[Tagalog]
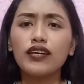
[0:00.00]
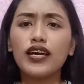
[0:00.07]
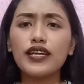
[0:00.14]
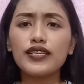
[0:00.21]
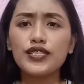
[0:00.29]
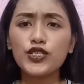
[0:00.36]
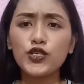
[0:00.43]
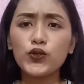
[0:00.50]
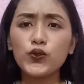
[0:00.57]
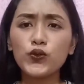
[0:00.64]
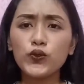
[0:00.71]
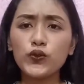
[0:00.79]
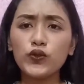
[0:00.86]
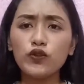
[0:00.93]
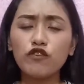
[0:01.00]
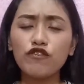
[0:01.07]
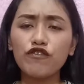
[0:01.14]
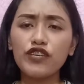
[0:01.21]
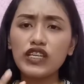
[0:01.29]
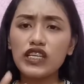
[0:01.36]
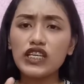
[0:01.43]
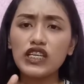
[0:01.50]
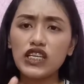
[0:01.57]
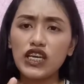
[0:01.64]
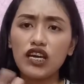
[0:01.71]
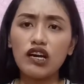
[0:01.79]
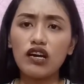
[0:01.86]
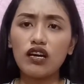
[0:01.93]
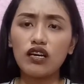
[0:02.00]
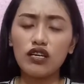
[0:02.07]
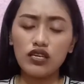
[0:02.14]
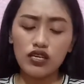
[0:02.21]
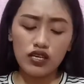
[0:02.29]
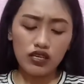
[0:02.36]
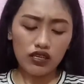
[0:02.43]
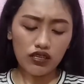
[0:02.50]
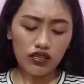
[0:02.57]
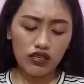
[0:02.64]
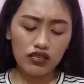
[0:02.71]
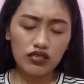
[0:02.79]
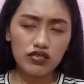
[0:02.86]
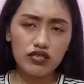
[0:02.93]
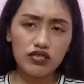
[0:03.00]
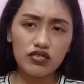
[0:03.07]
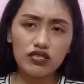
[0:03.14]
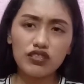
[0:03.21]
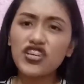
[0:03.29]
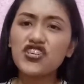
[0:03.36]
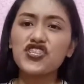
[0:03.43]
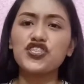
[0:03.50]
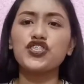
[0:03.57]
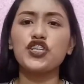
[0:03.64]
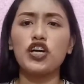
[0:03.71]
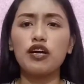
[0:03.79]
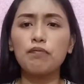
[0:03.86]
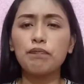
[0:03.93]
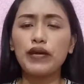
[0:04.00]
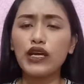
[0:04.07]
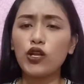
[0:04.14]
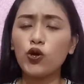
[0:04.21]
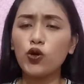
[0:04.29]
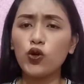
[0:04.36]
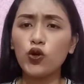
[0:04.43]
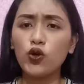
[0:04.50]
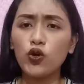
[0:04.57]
Guys, yung feeling niya is thick siya, pero